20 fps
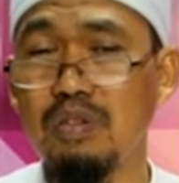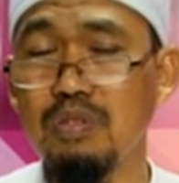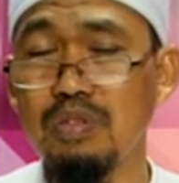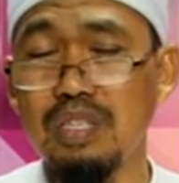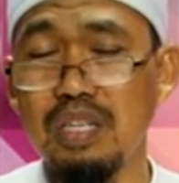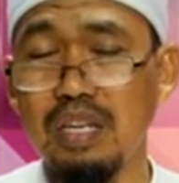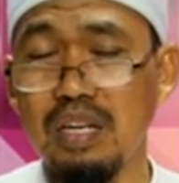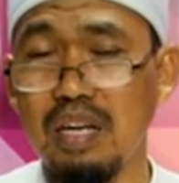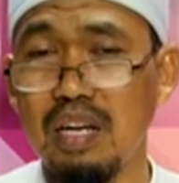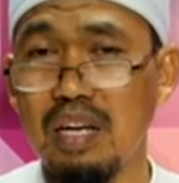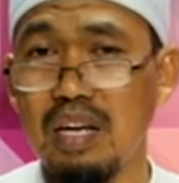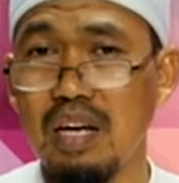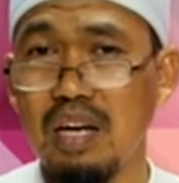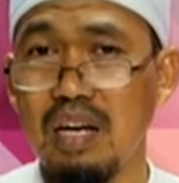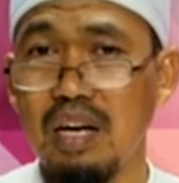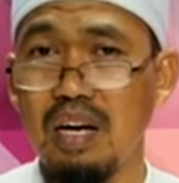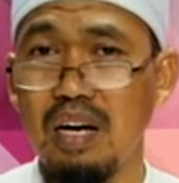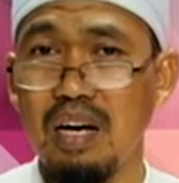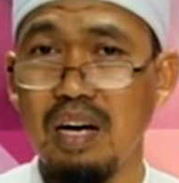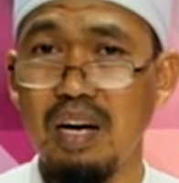รู้สึก
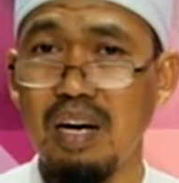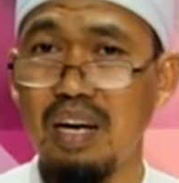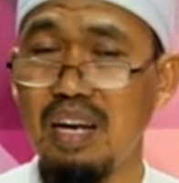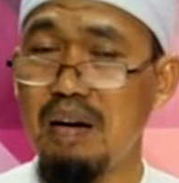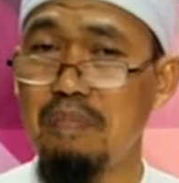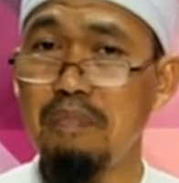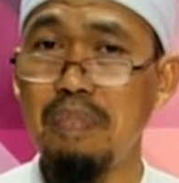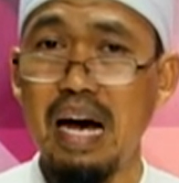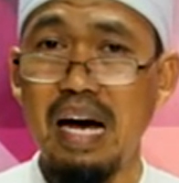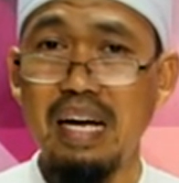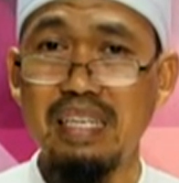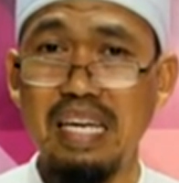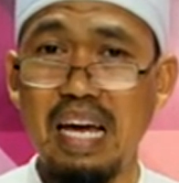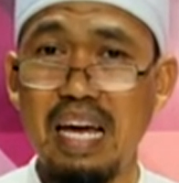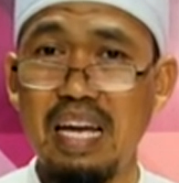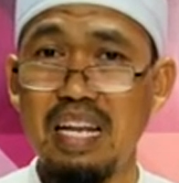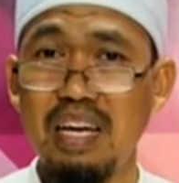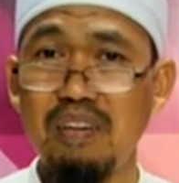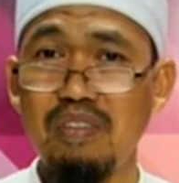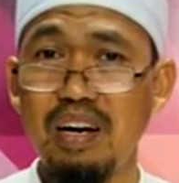ลำบากใจ
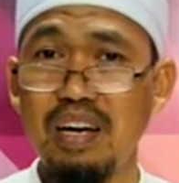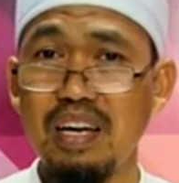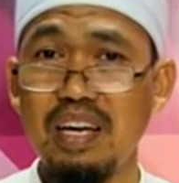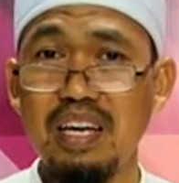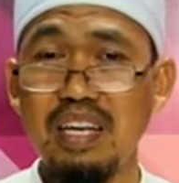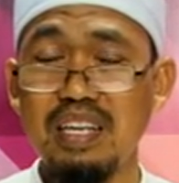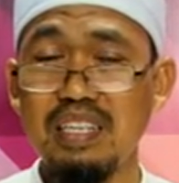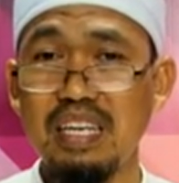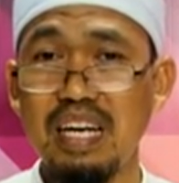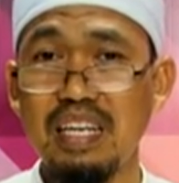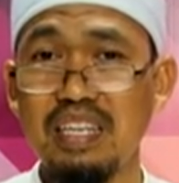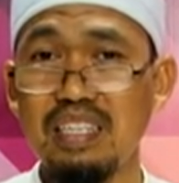เลยว่าฉัน